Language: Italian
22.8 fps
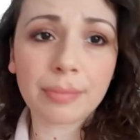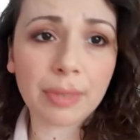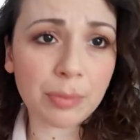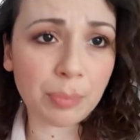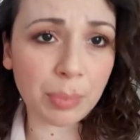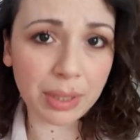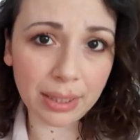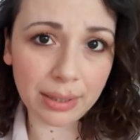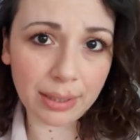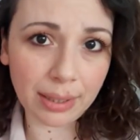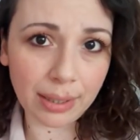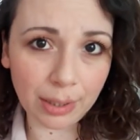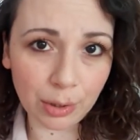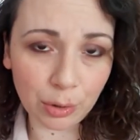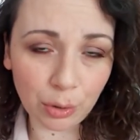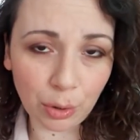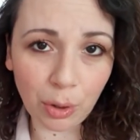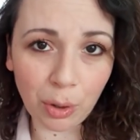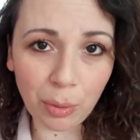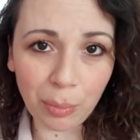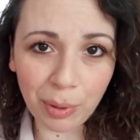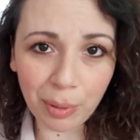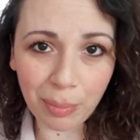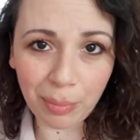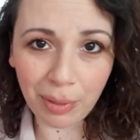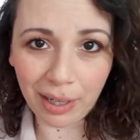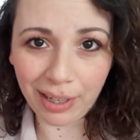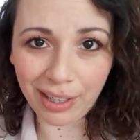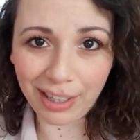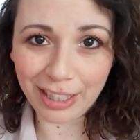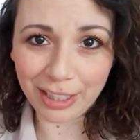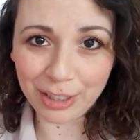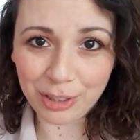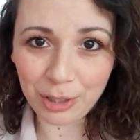aspettate che tolgo prima
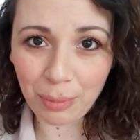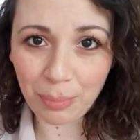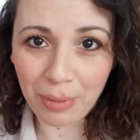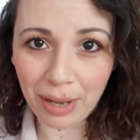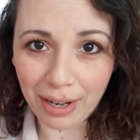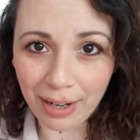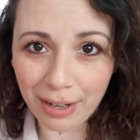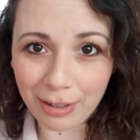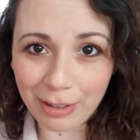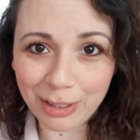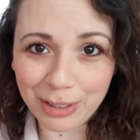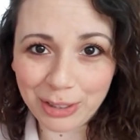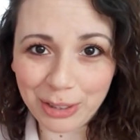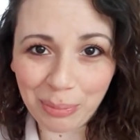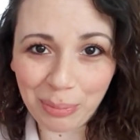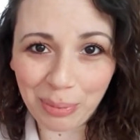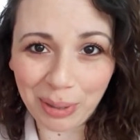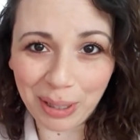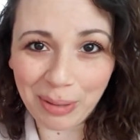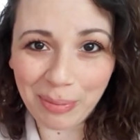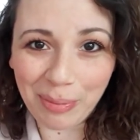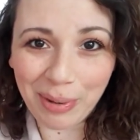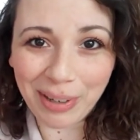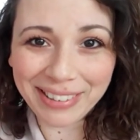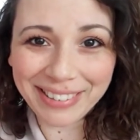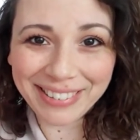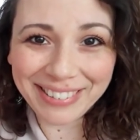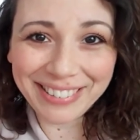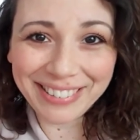la, la ciambella, faccio prima,